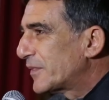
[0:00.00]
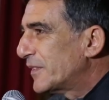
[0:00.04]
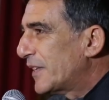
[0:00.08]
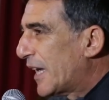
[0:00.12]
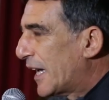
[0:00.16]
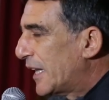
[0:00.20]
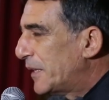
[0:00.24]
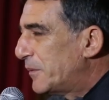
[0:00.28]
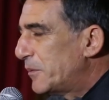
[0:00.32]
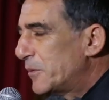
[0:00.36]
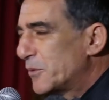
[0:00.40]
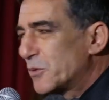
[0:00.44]

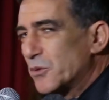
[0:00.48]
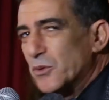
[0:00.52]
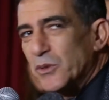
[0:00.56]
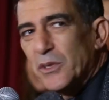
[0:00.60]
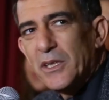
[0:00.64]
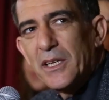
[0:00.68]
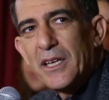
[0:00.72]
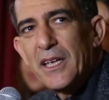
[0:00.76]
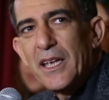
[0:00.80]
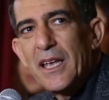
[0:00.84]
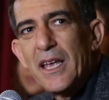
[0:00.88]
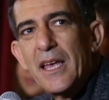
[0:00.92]
عجبتني
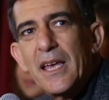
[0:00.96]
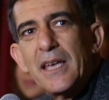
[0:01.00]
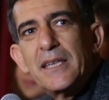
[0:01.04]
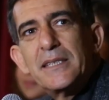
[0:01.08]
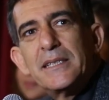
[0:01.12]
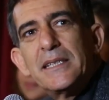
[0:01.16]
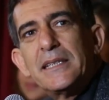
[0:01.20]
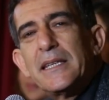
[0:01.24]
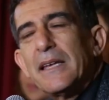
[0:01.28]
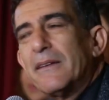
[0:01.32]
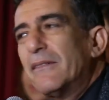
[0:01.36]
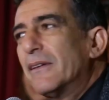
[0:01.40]
الفكره
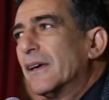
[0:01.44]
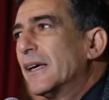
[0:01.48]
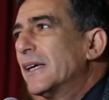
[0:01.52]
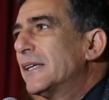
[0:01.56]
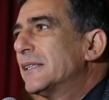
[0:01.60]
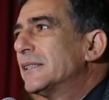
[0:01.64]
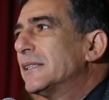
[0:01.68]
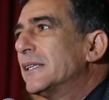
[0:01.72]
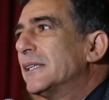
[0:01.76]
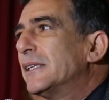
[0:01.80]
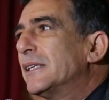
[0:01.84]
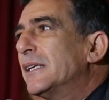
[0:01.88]
انه سناء
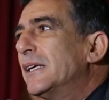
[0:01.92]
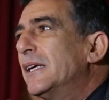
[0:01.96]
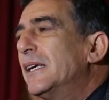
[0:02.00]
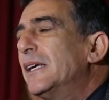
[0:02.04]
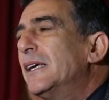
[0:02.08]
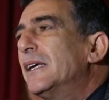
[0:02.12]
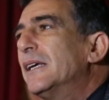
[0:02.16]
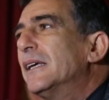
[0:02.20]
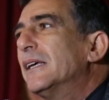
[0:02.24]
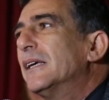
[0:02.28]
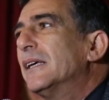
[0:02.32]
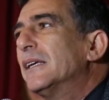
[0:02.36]
دارت ان
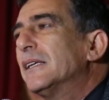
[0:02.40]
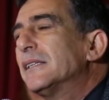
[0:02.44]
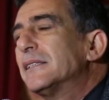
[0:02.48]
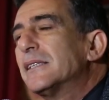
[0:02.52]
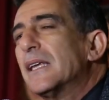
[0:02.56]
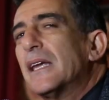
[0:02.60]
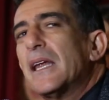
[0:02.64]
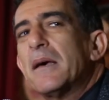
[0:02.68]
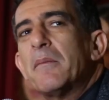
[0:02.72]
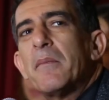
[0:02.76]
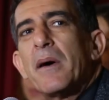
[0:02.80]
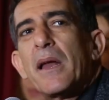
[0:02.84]
سينجل
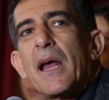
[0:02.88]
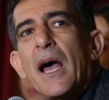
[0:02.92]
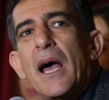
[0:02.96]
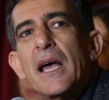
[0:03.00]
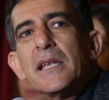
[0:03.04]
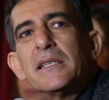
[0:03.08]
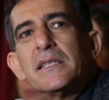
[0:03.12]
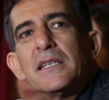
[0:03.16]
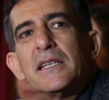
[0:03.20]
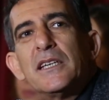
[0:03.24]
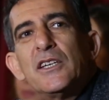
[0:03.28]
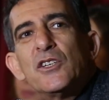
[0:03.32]
وكان لازم
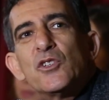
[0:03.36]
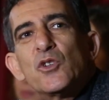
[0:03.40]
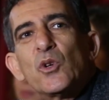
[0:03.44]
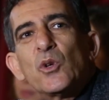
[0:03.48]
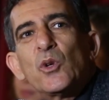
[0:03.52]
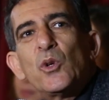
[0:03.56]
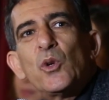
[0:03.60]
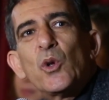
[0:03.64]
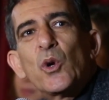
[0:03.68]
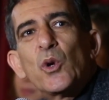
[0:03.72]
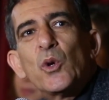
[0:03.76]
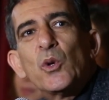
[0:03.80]
نحضر لها وجيت
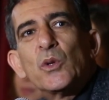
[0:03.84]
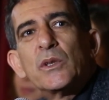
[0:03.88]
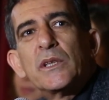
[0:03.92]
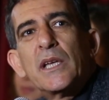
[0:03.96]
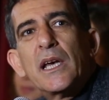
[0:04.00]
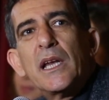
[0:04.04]
من الرباط